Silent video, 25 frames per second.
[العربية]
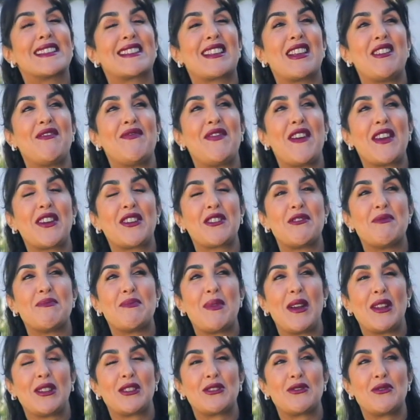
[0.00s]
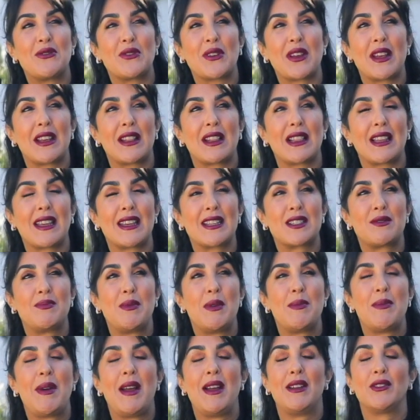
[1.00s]
كيفيك من بعد شنو لقيت لقيت
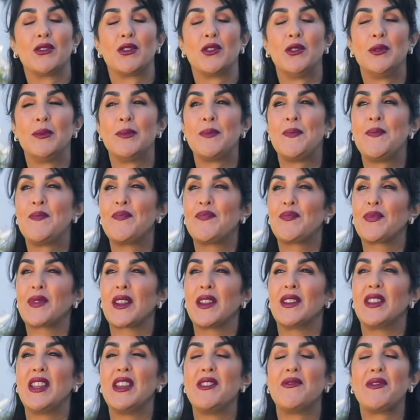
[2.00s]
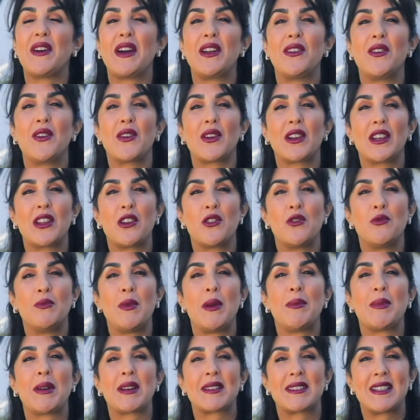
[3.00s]
بما عندهم دي فالور اللي
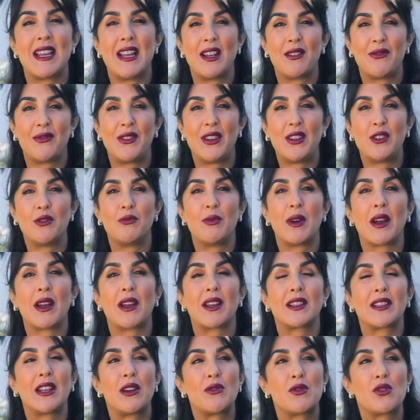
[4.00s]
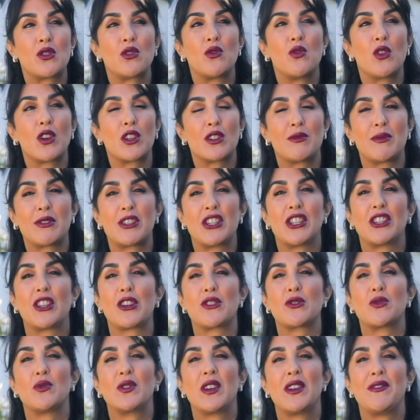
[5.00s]
هما مختلفين وما خداوش الوقت باش
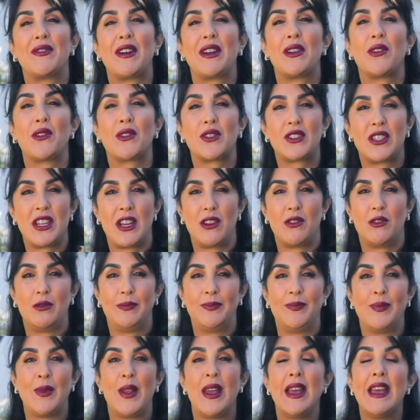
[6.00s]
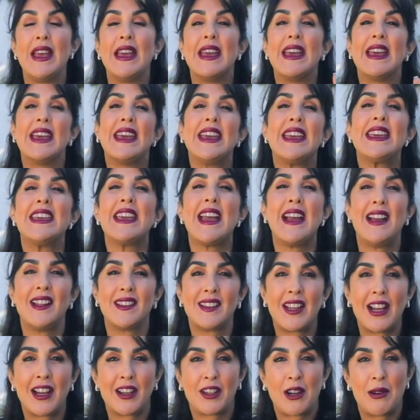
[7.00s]
يدرسوا لي فالور ديالهم هي
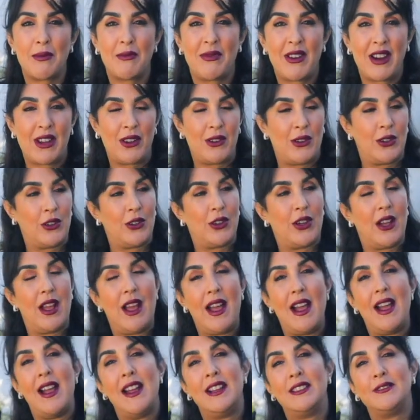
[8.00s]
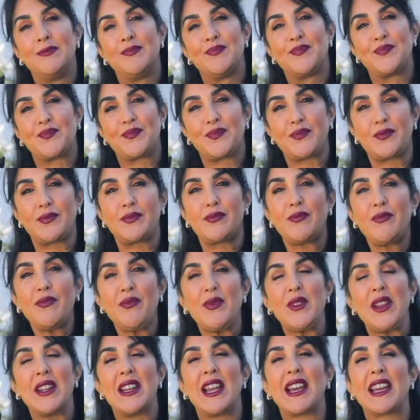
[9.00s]
عندها كم فالور ان
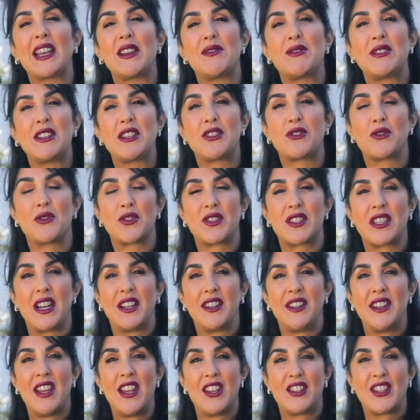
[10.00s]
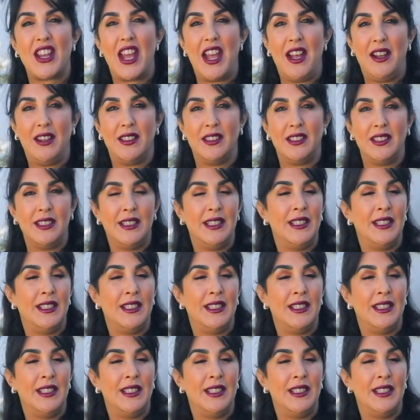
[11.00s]
لا ريوسيت سوسيال النجاح